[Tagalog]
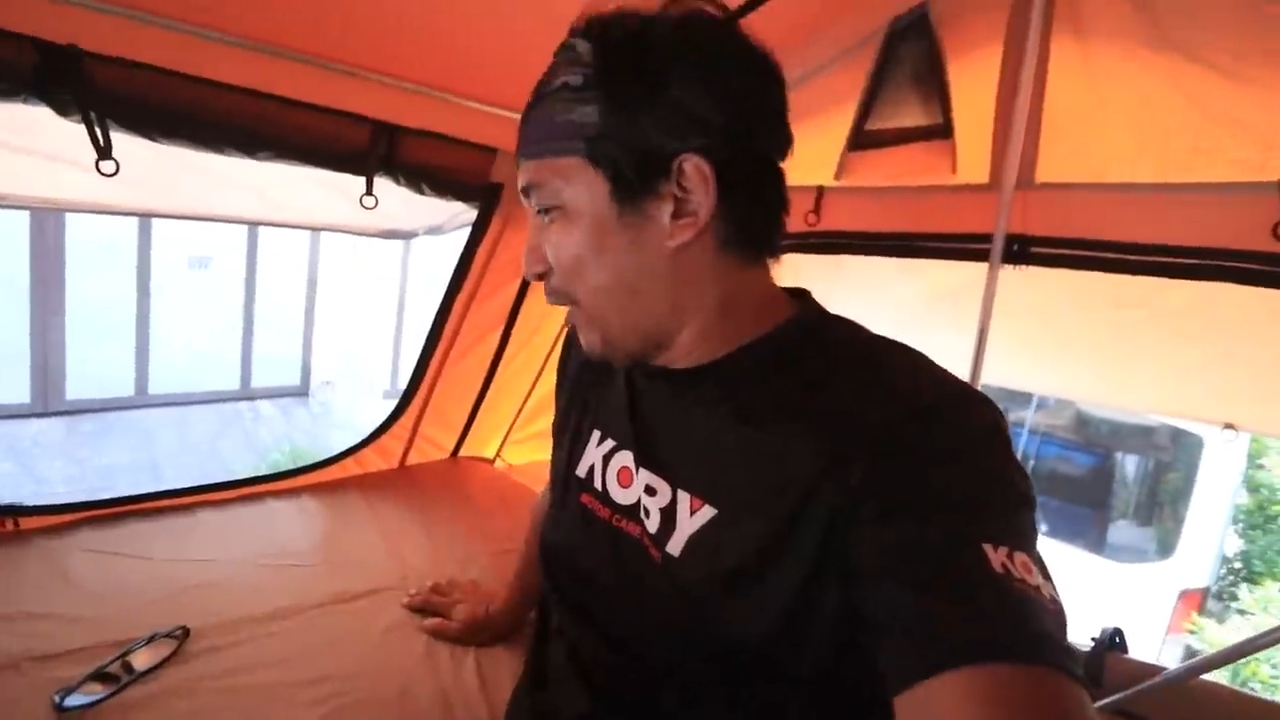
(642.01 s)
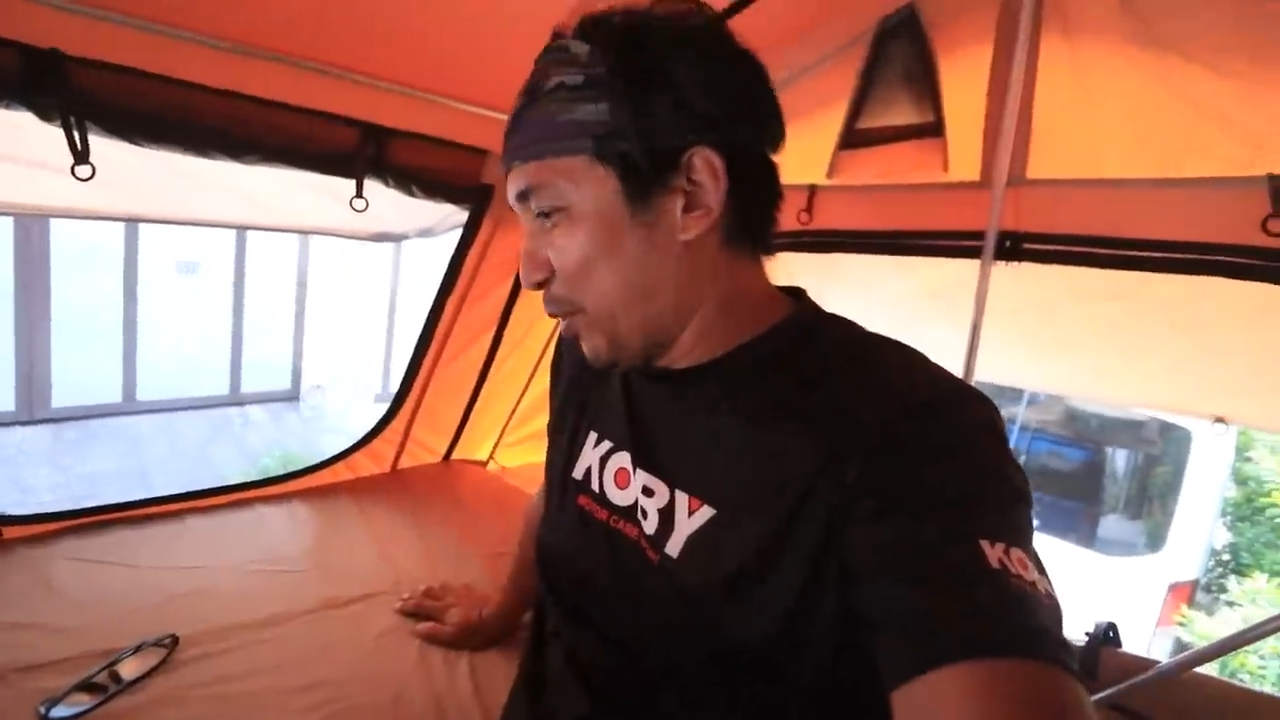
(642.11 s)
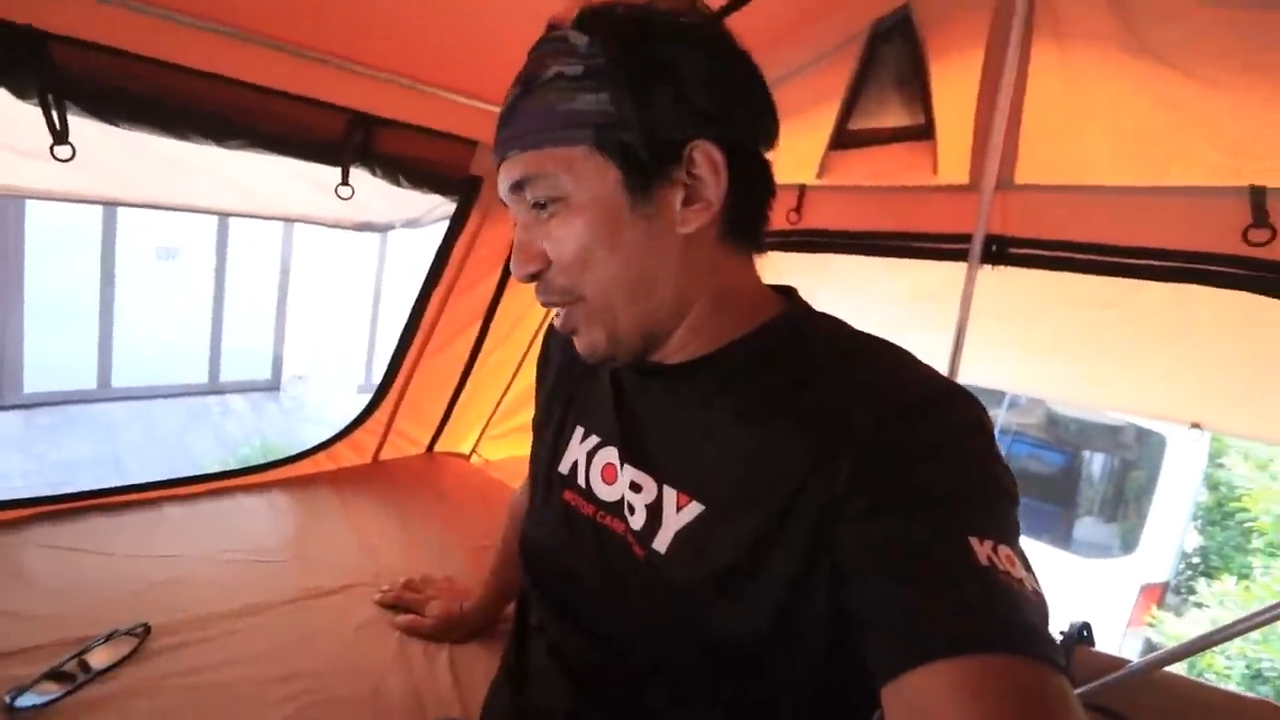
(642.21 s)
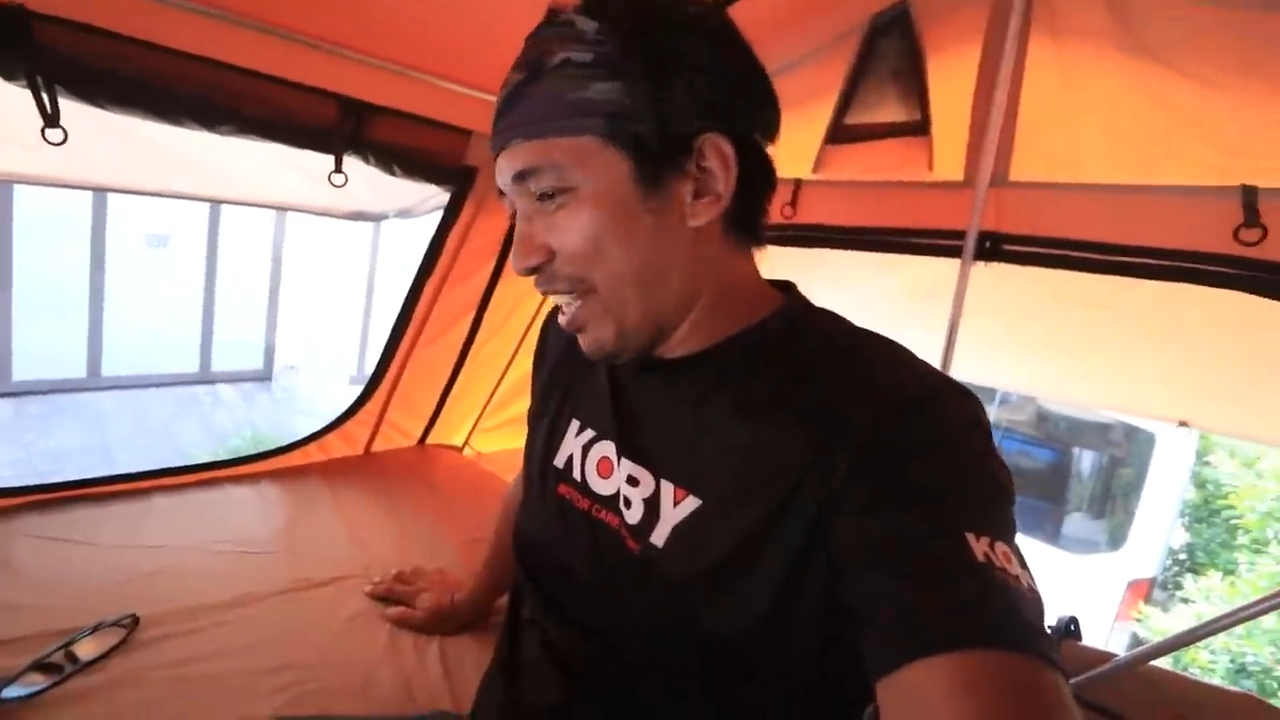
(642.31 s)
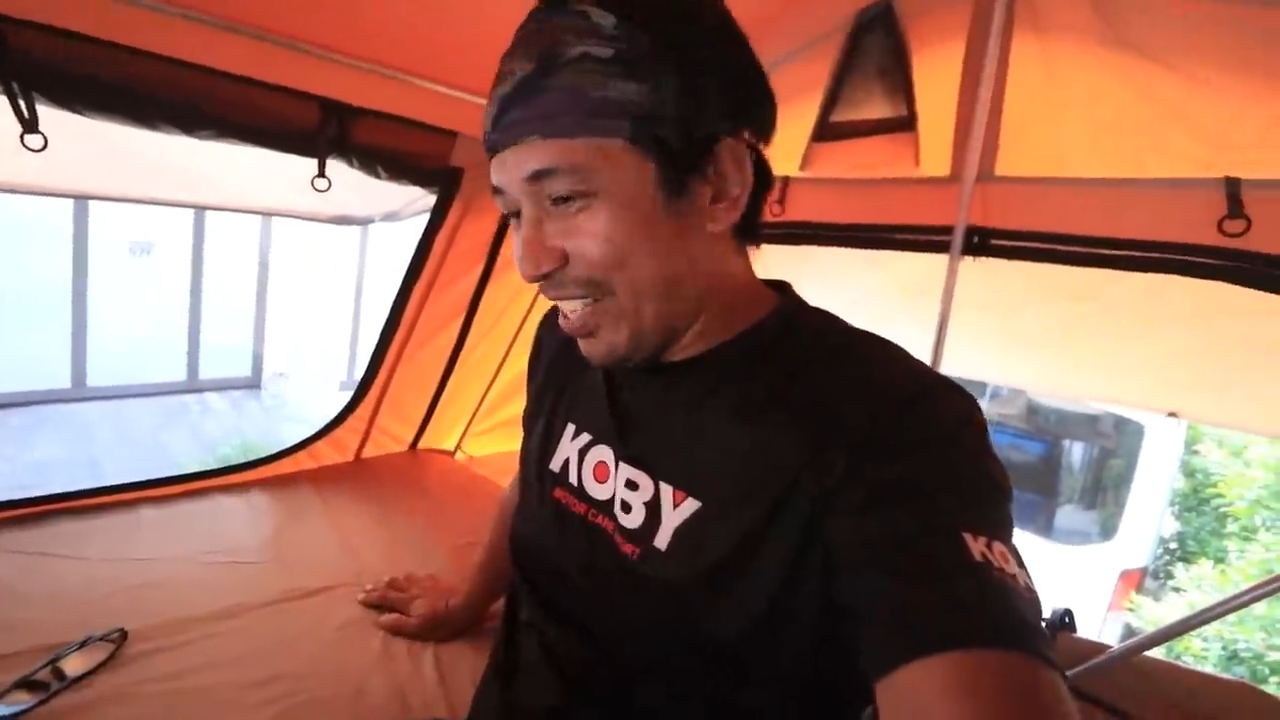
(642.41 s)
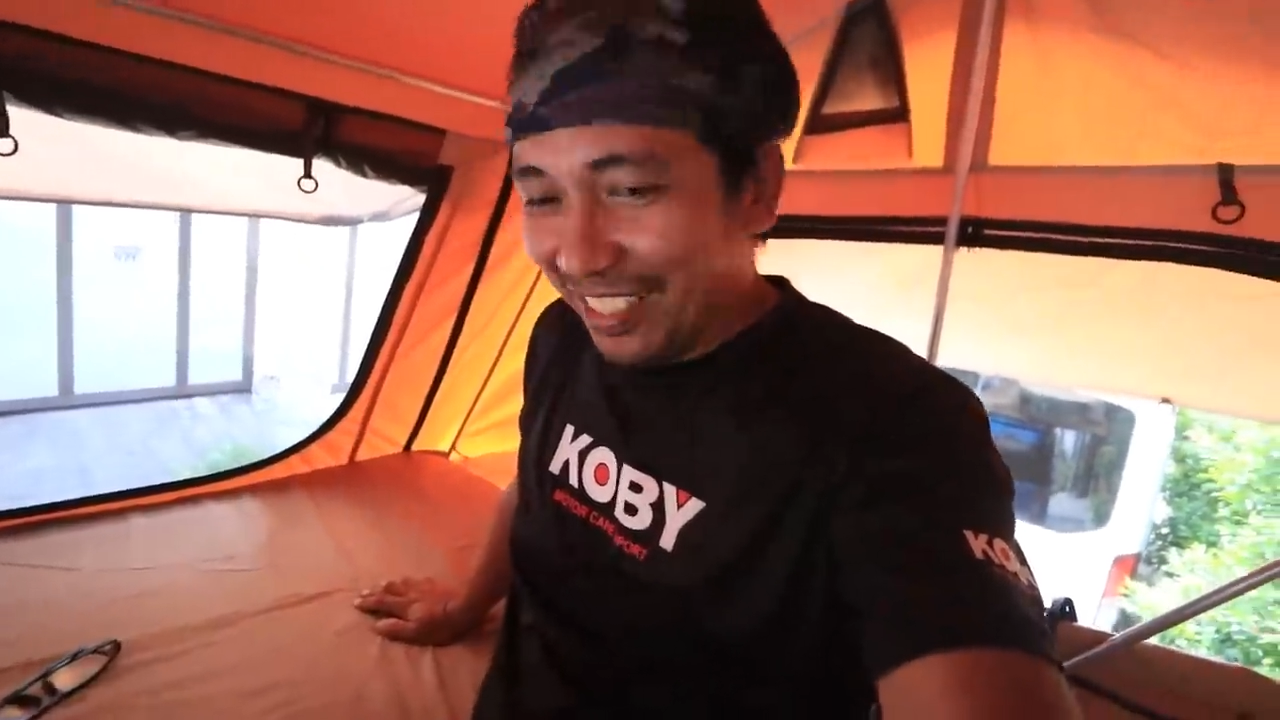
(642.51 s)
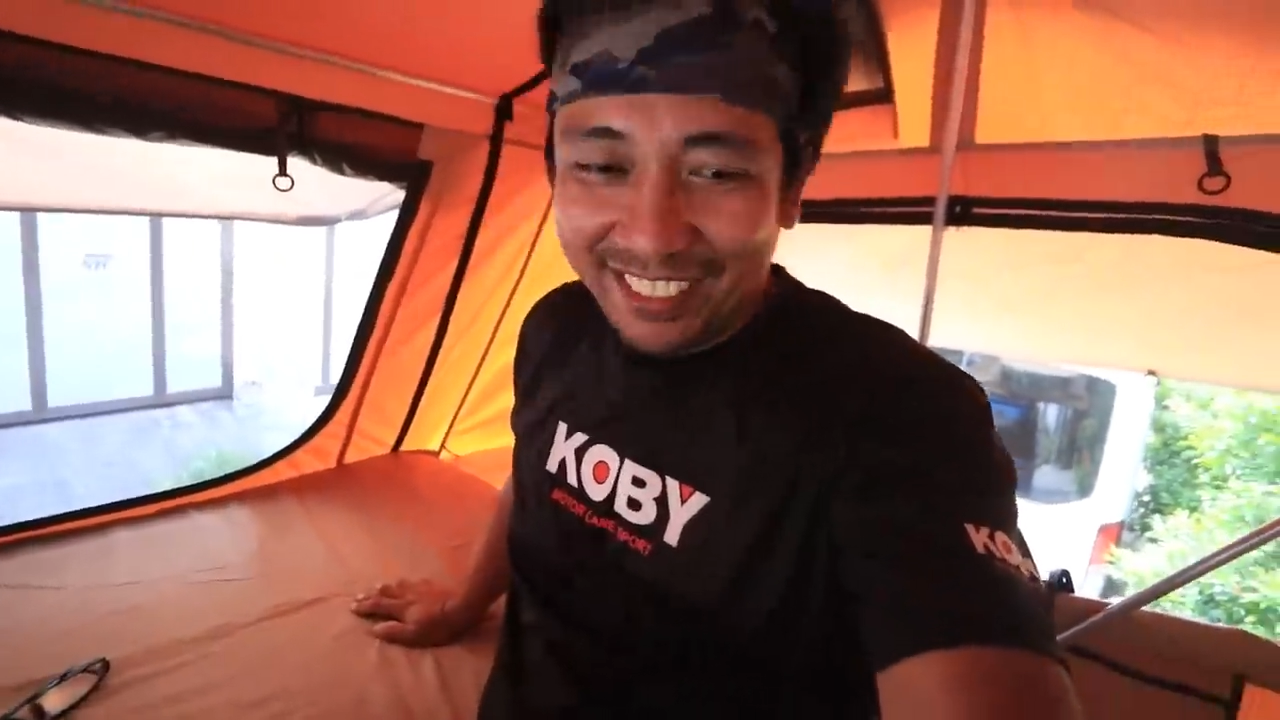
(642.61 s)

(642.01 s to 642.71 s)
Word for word: itsura